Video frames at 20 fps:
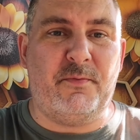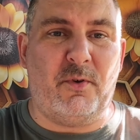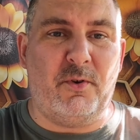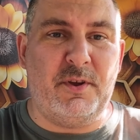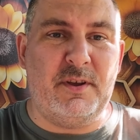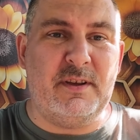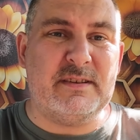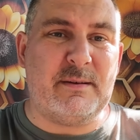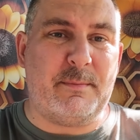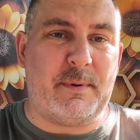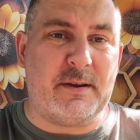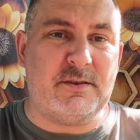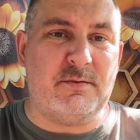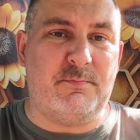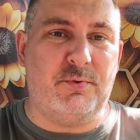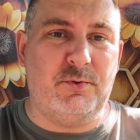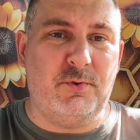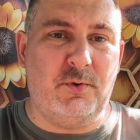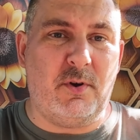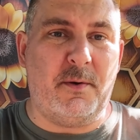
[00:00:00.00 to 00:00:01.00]
folii nie za bardzo
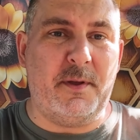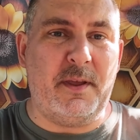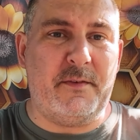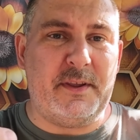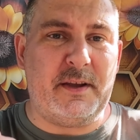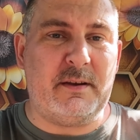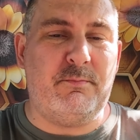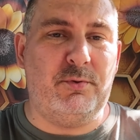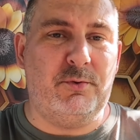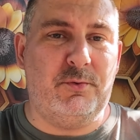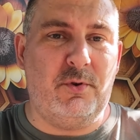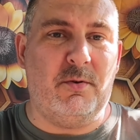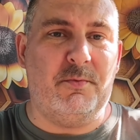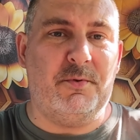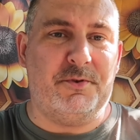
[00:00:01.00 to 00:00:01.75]
budują, a nawet jak budują,